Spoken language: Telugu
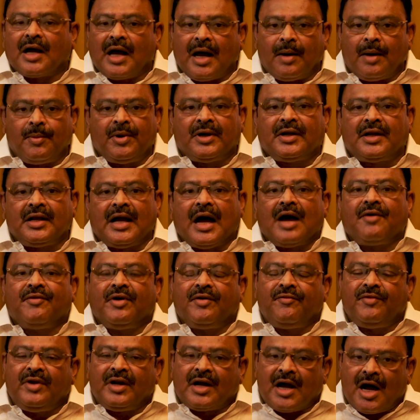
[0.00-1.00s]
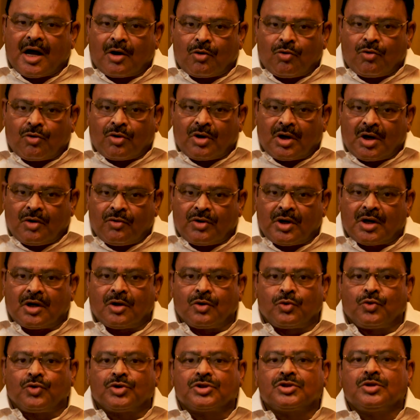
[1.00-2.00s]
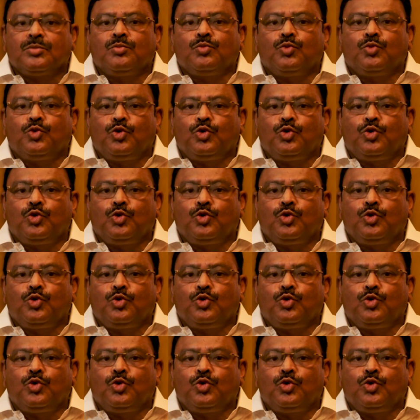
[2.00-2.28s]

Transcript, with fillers: కాబట్టి అవేమీ కాకోకుండా ఉండటం కోసం